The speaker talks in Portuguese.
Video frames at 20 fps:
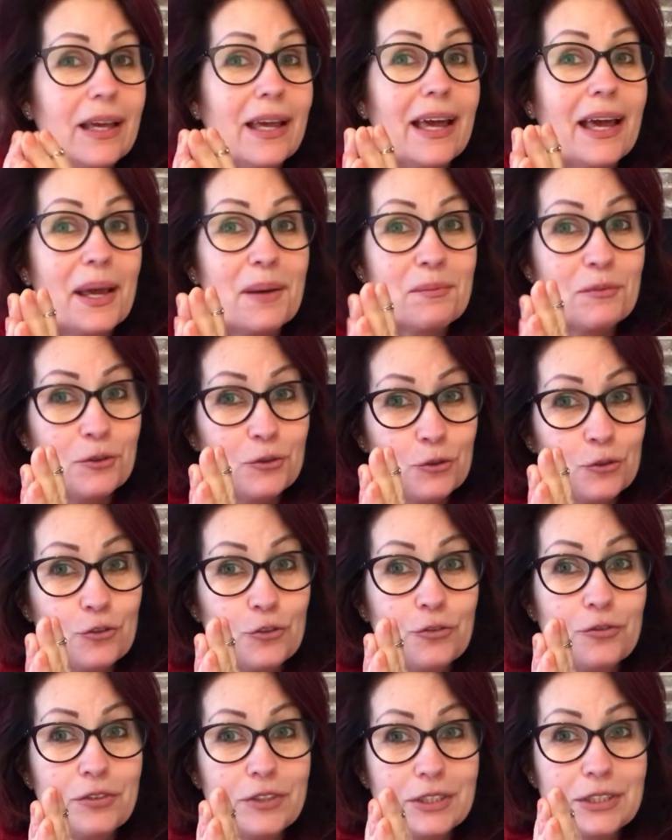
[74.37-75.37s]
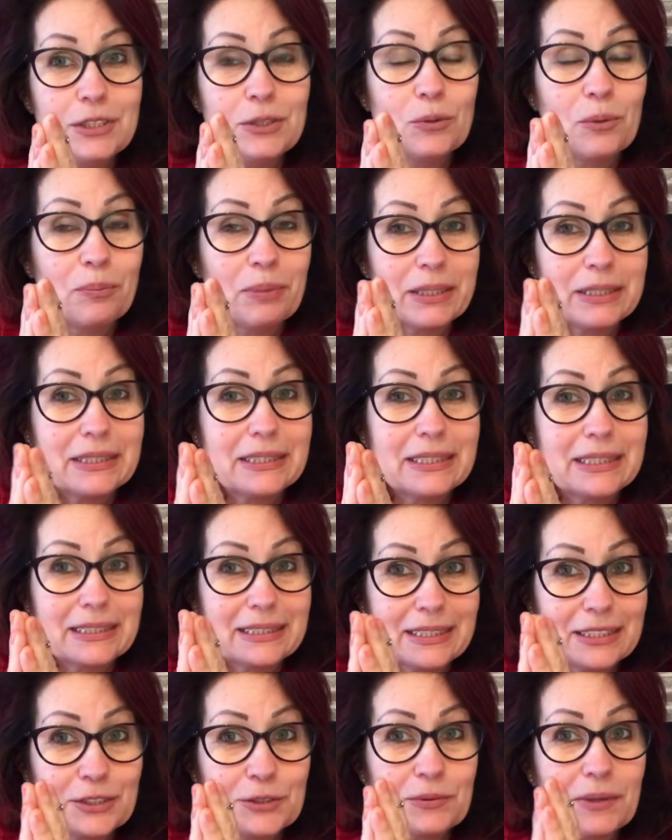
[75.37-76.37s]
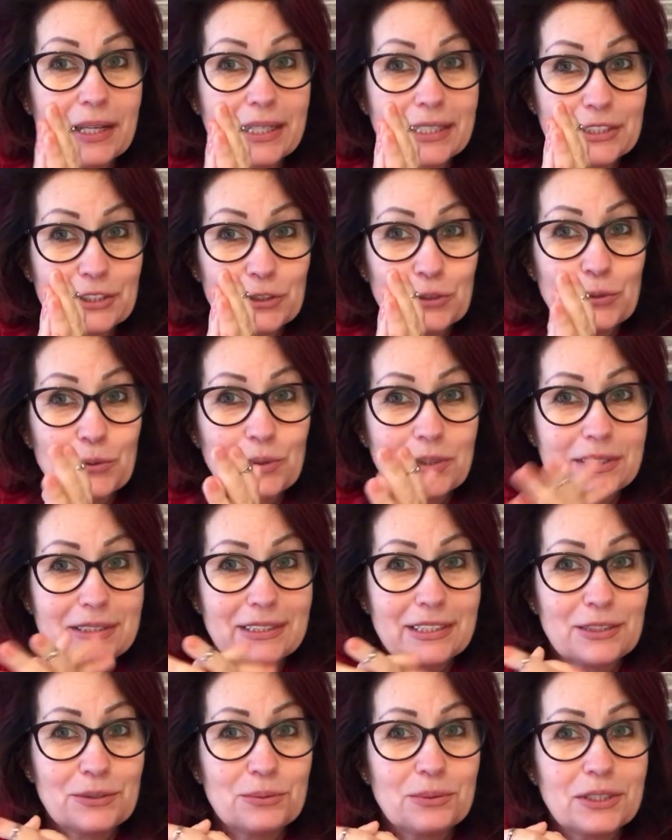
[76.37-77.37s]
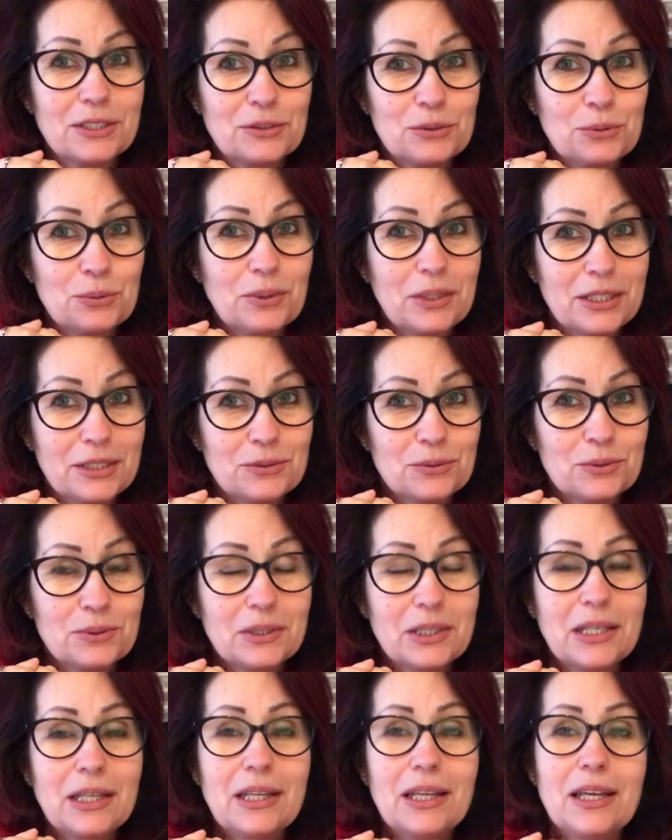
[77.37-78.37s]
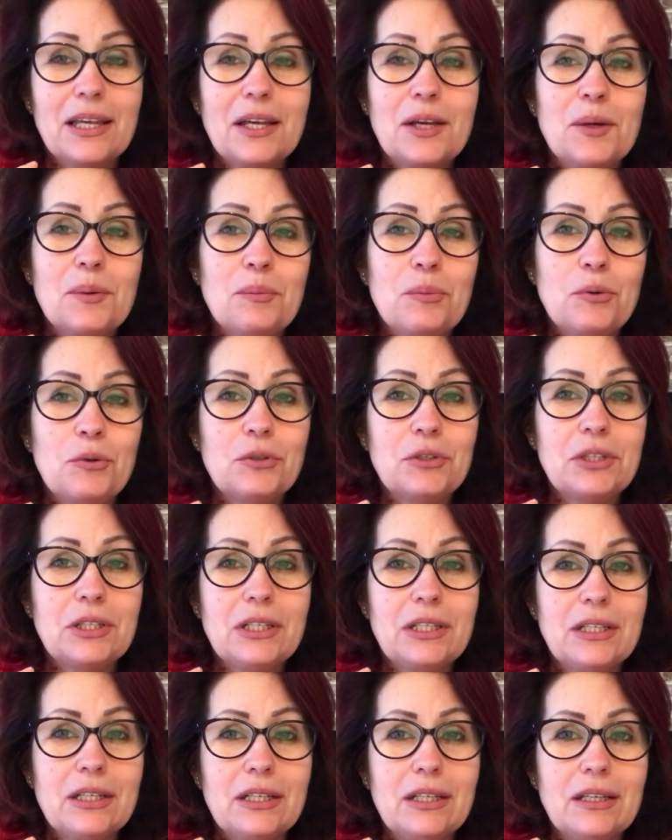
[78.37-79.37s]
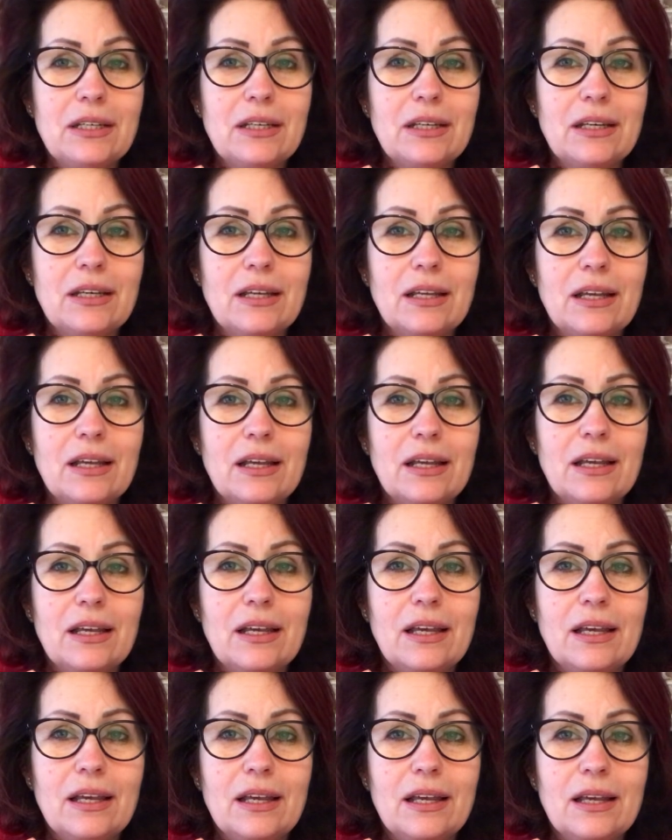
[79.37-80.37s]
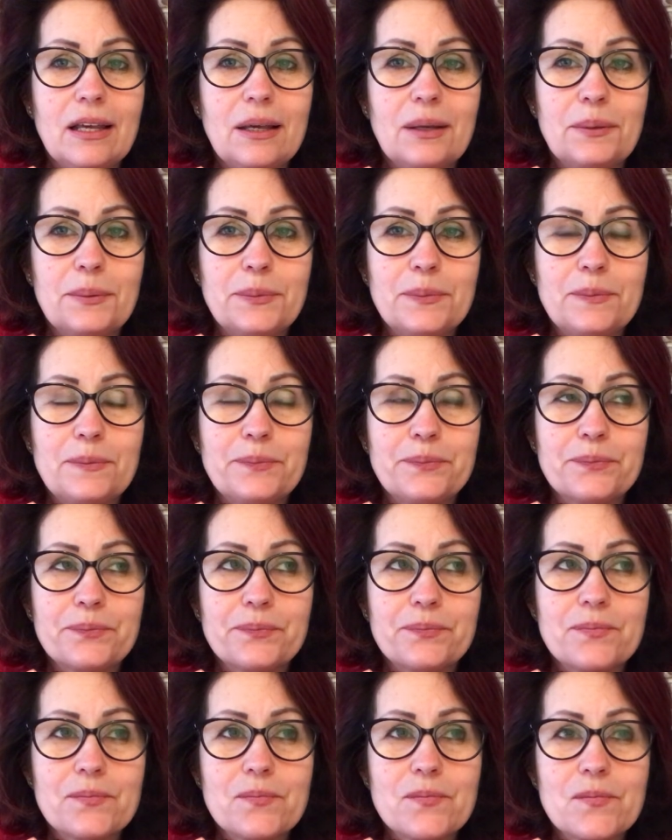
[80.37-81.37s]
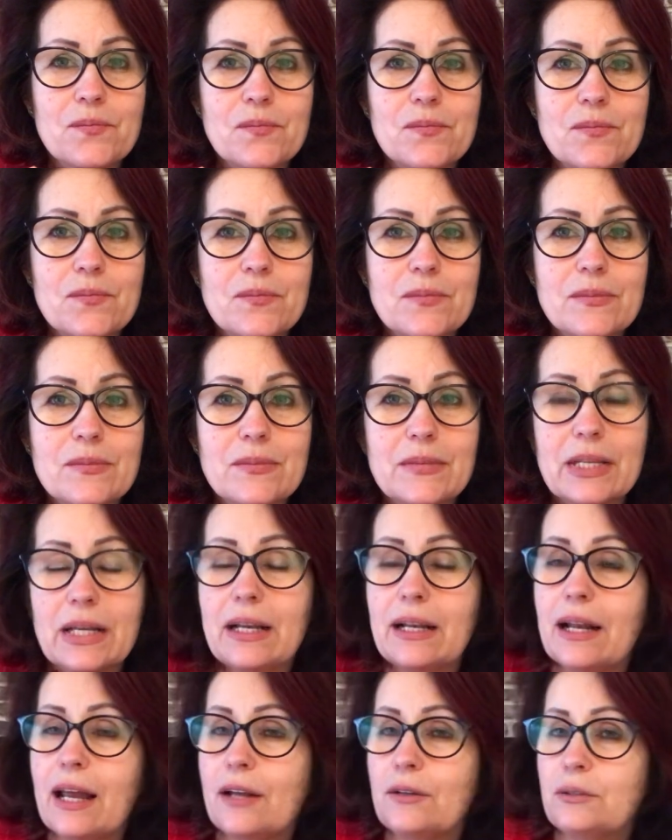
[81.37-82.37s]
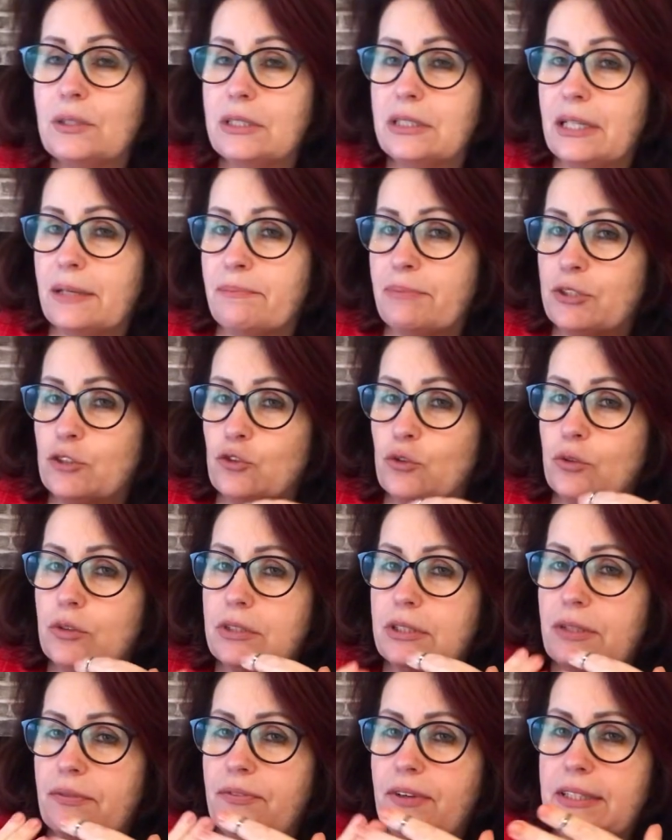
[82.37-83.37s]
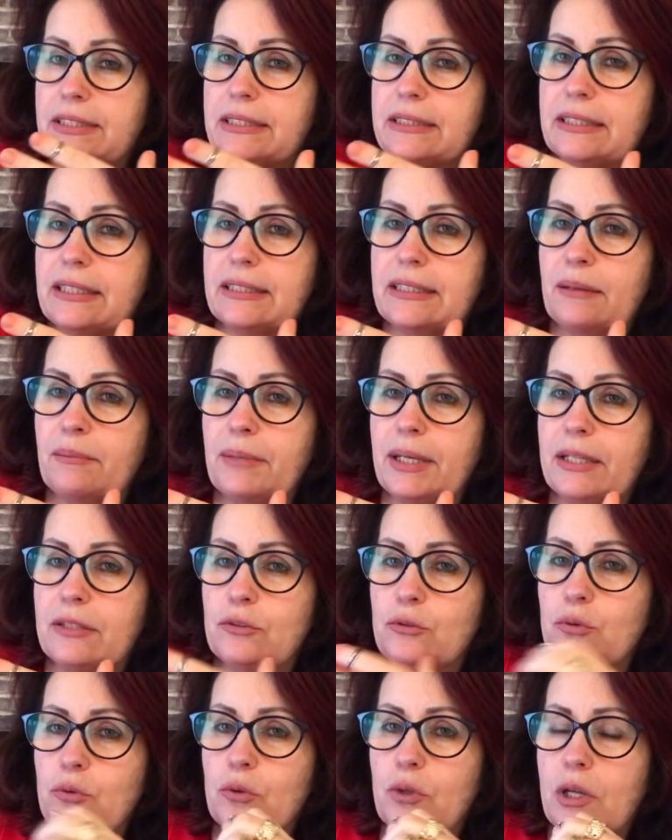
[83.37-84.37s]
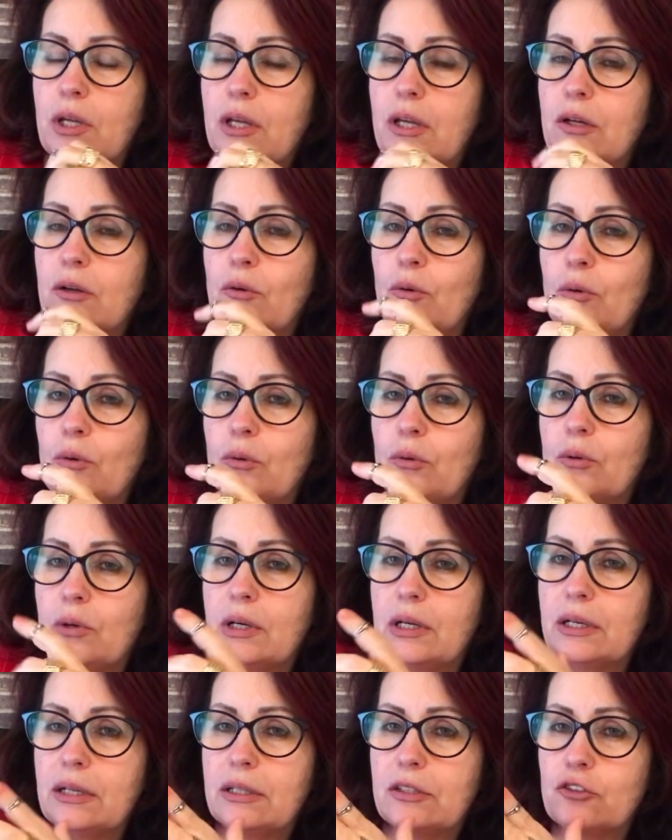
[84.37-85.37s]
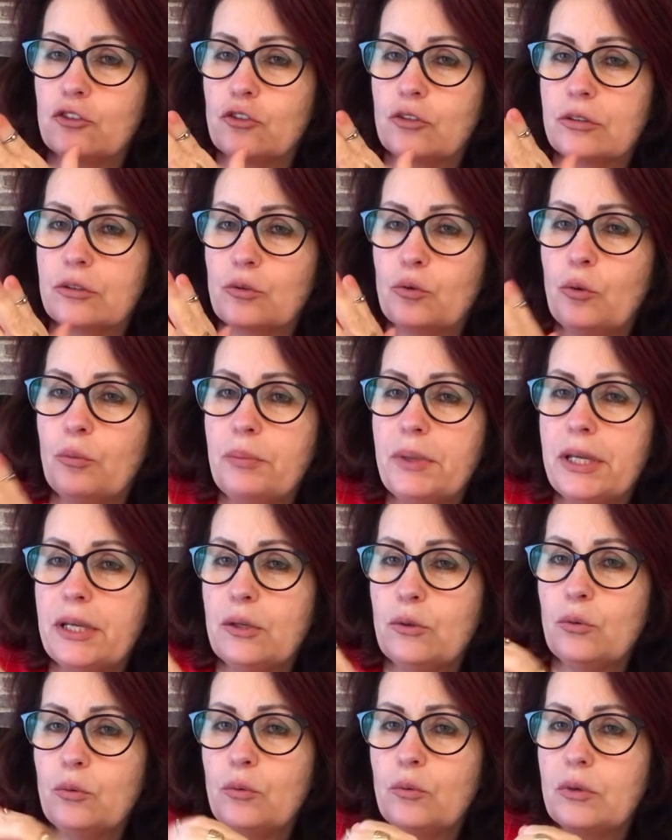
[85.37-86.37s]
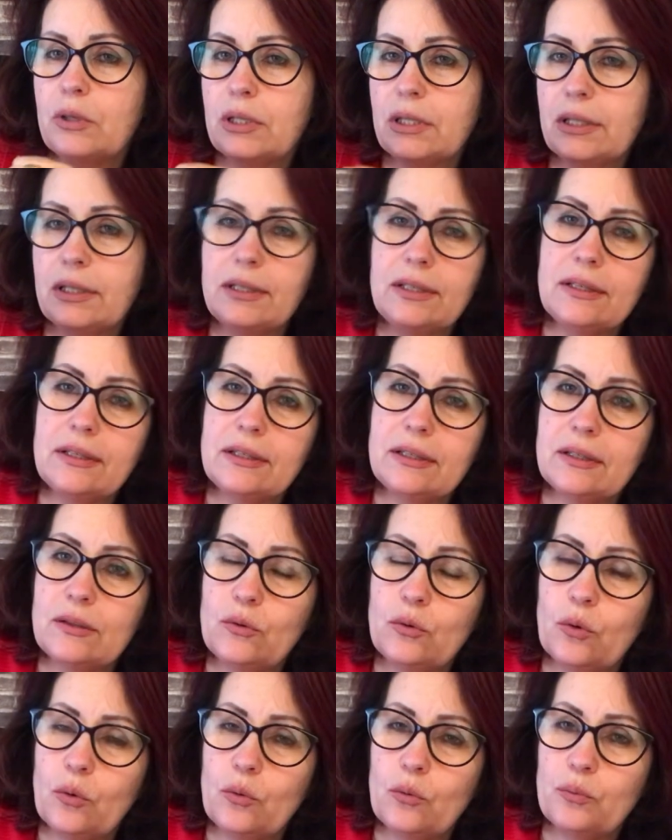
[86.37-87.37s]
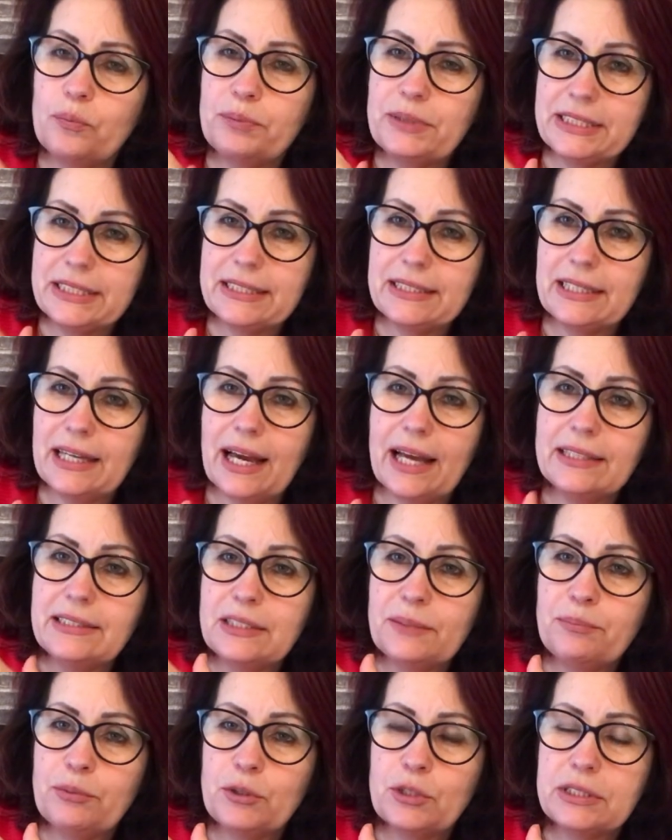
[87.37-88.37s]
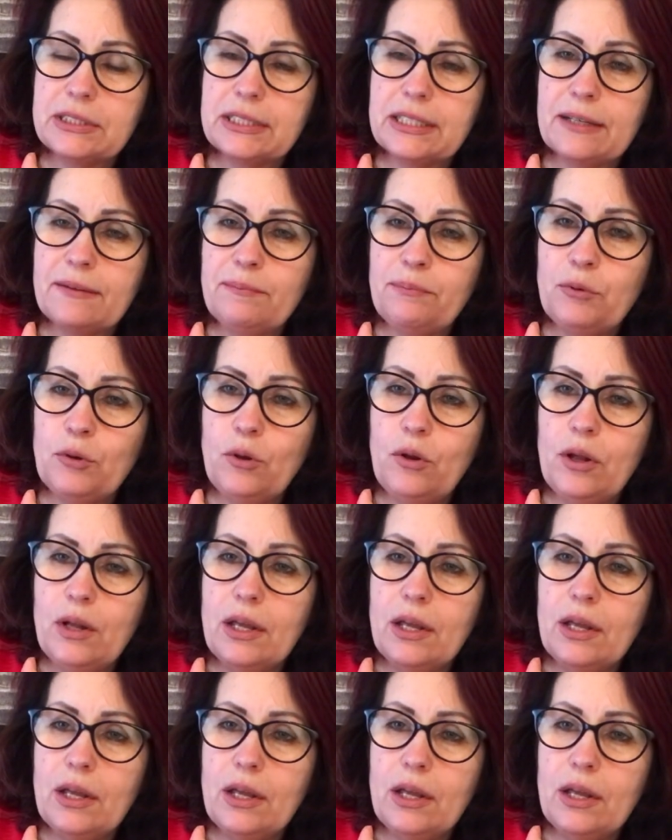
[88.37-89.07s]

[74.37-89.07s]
É muito difícil aparecer essas vagas todas aí durante o ano, porque... É, Claro que tem pessoas que fazem tratamento com, eh, comigo e com um psiquiatra, por exemplo,